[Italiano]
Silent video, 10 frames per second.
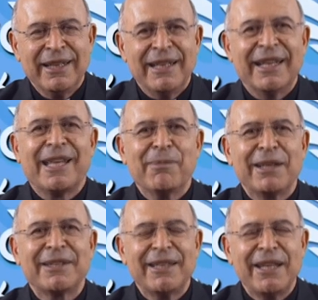La
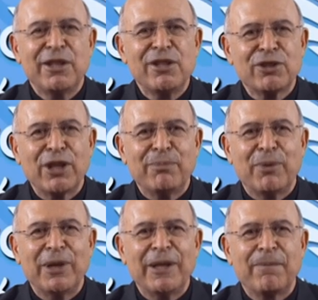chiamata dei
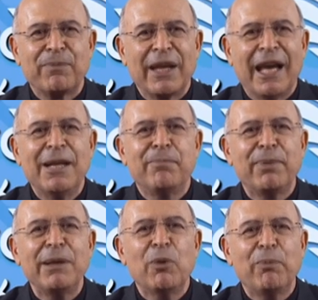discepoli è il
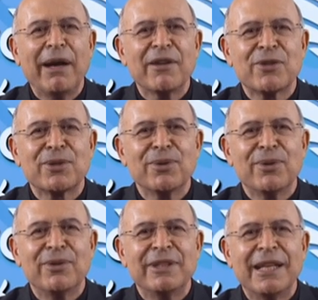primo
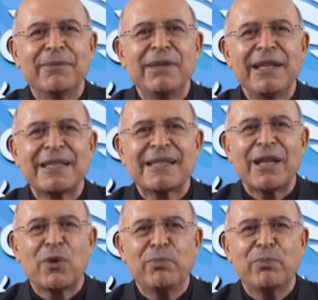passo del ministero